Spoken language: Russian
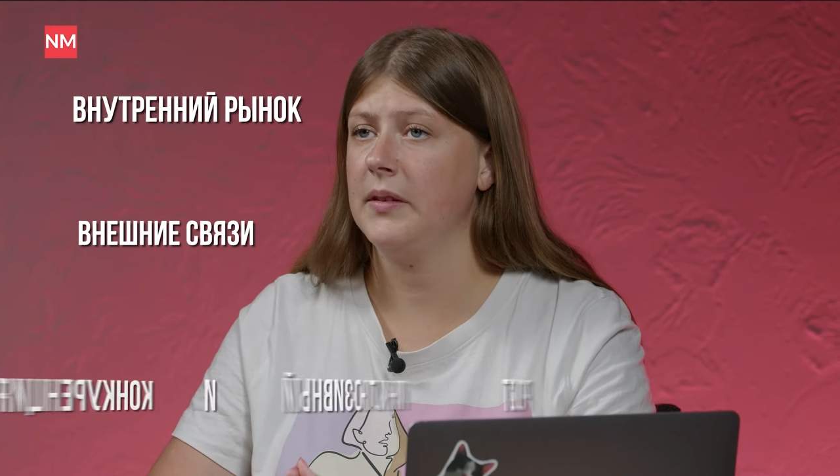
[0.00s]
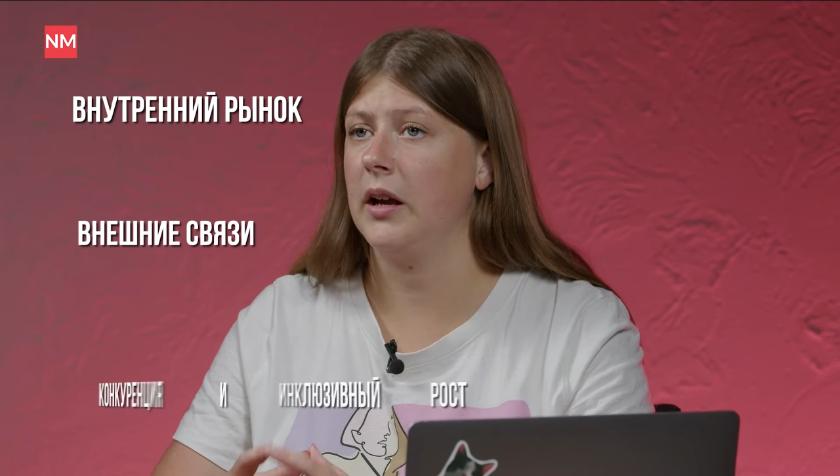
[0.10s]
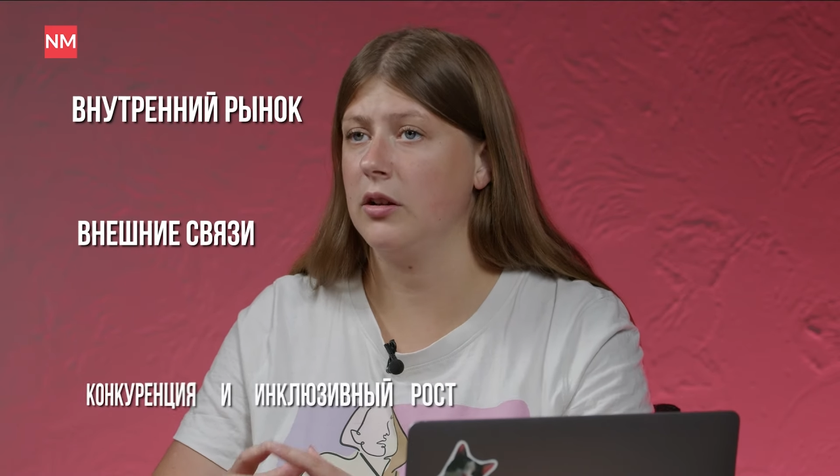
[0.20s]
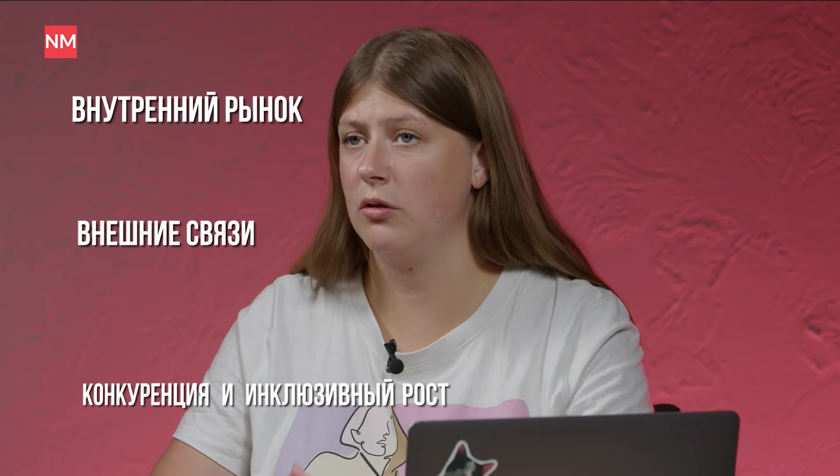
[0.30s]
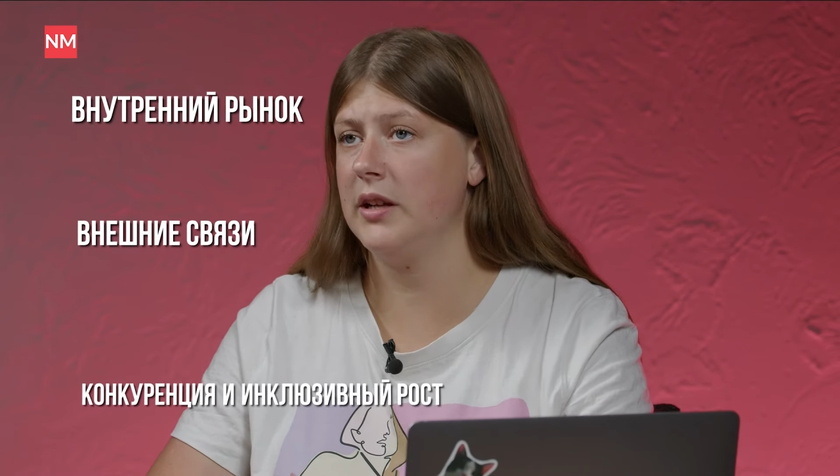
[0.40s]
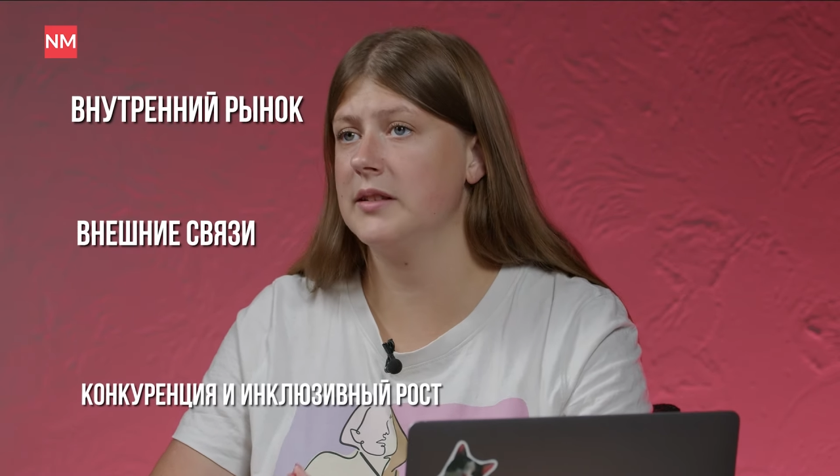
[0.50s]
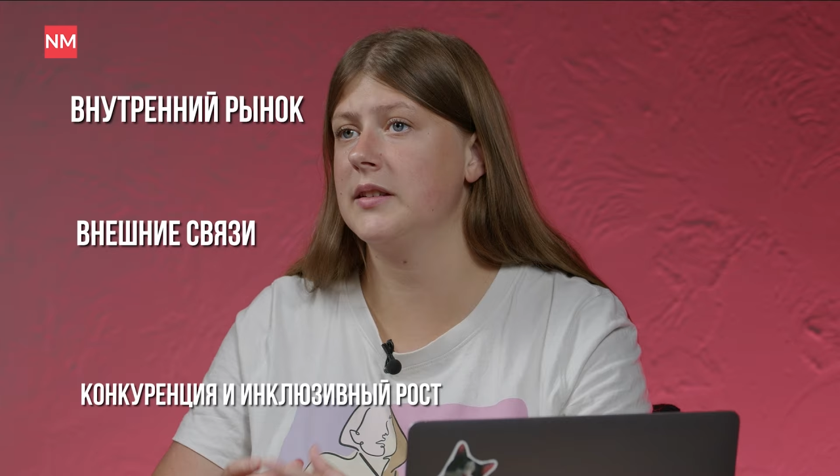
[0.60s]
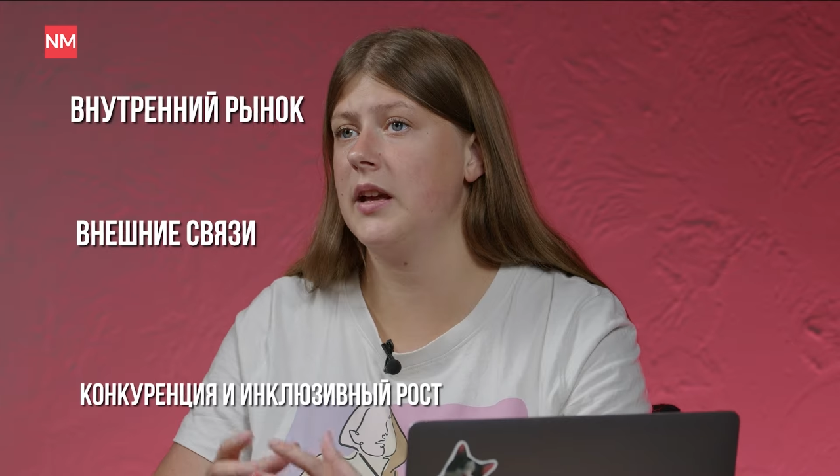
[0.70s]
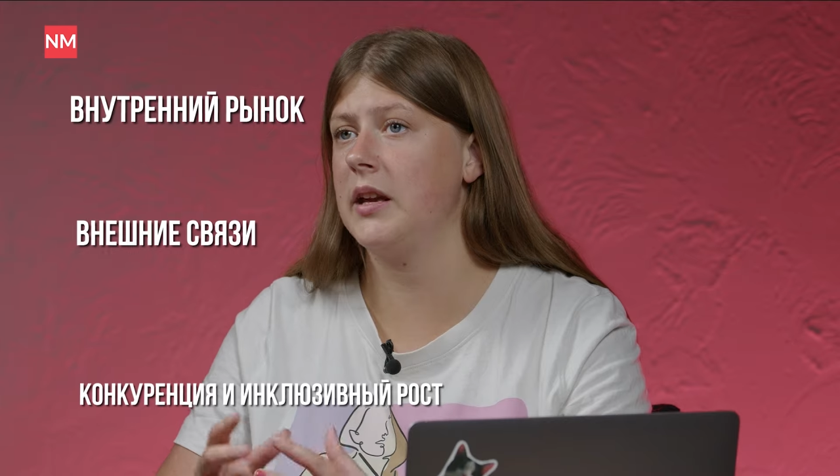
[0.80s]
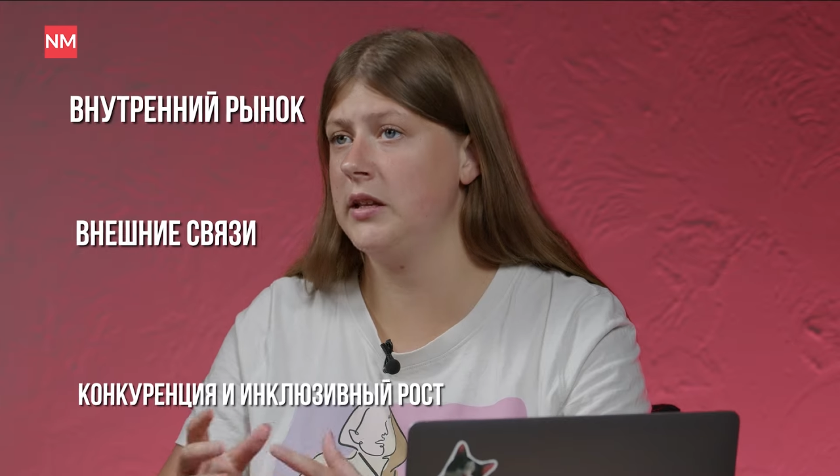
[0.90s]

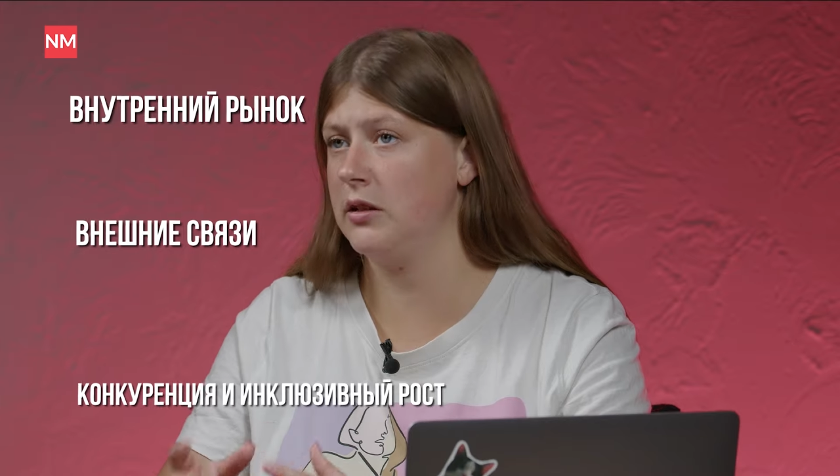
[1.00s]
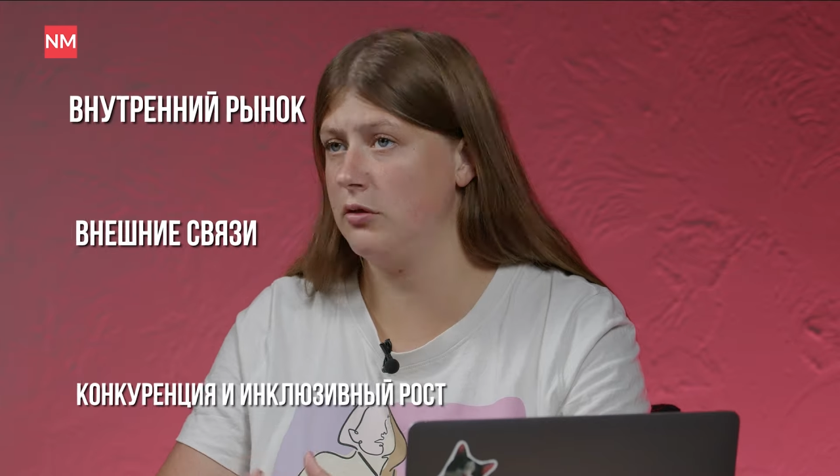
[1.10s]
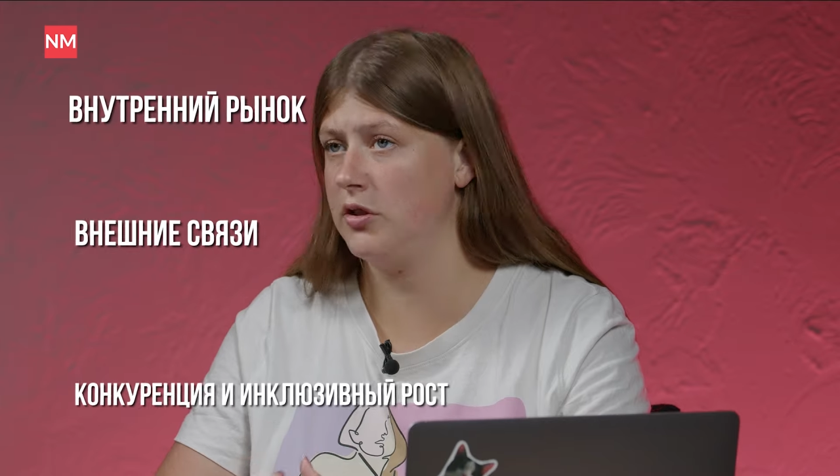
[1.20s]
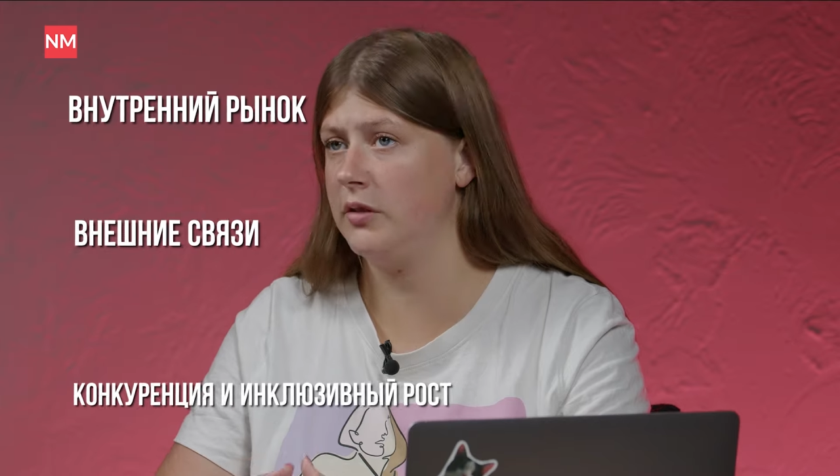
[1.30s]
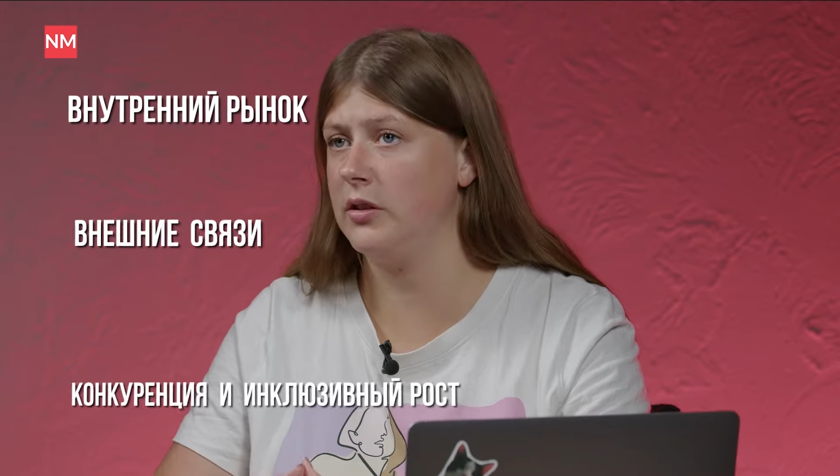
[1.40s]
конкуренция и инклюзивный